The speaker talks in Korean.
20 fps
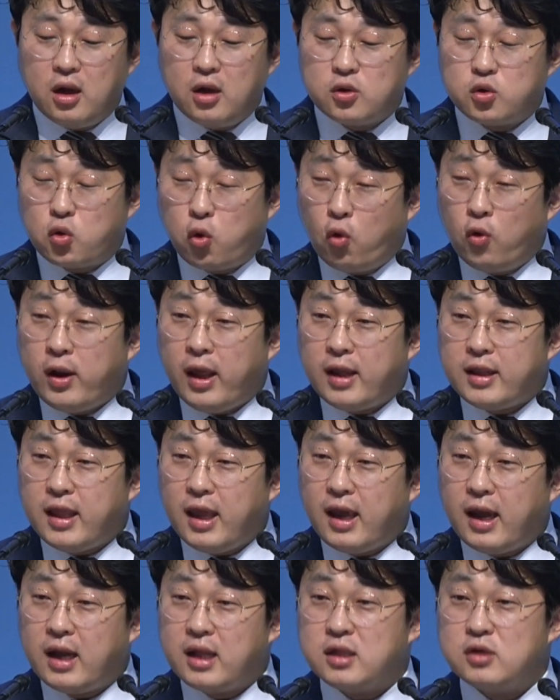돈에
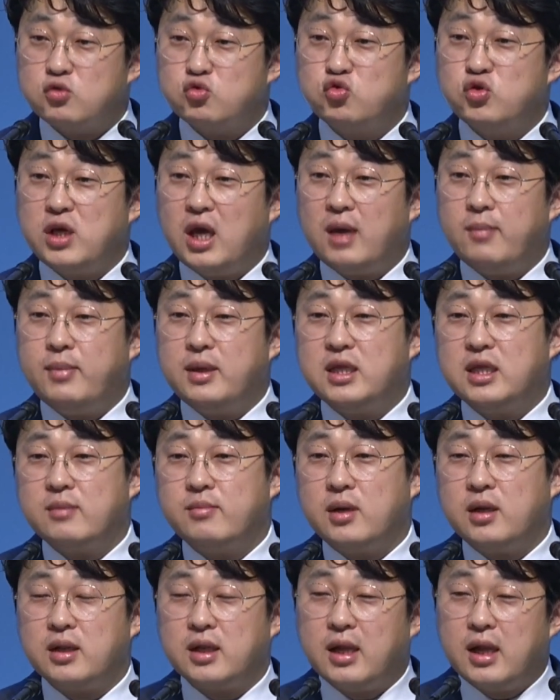대한 우리의
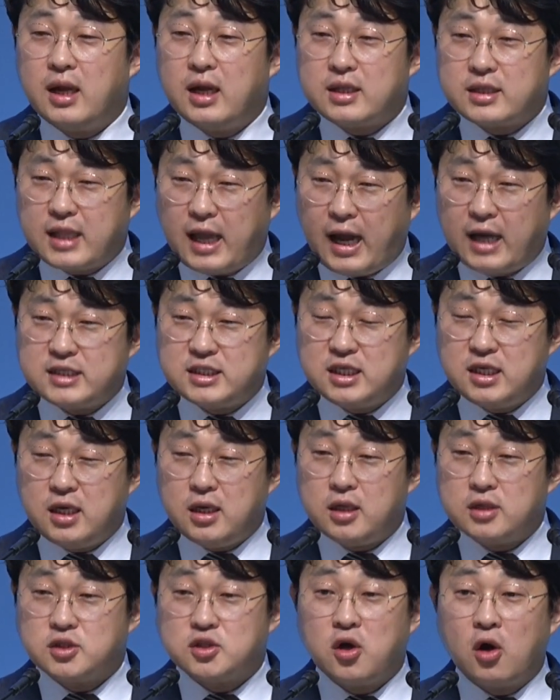믿음을 다시
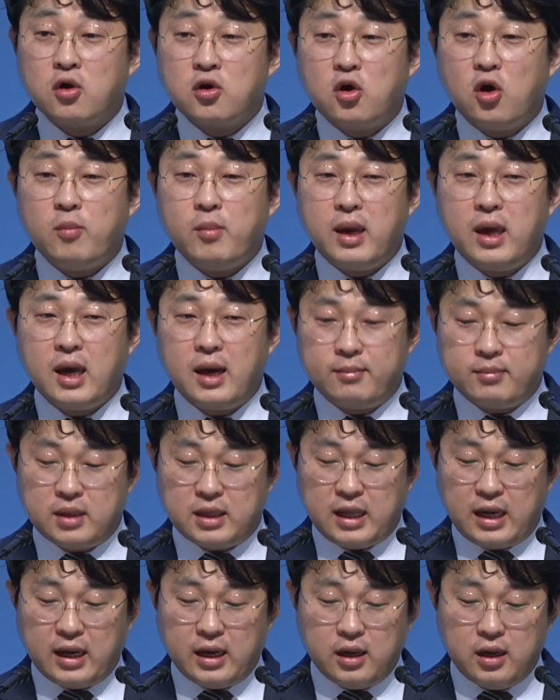점검해야
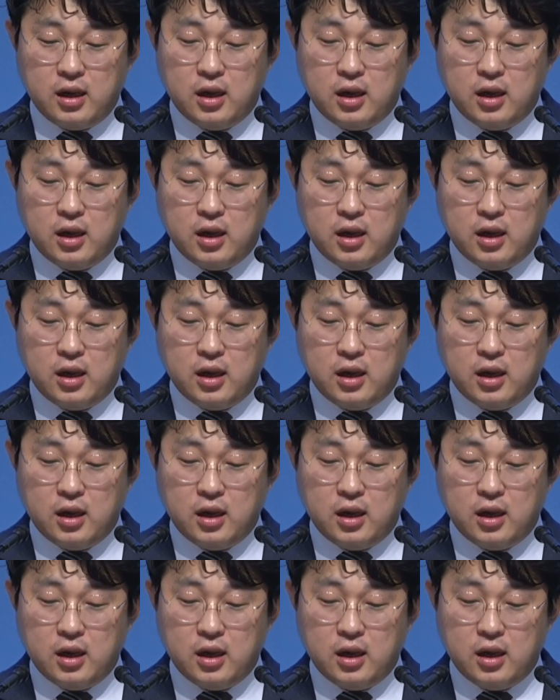합니다.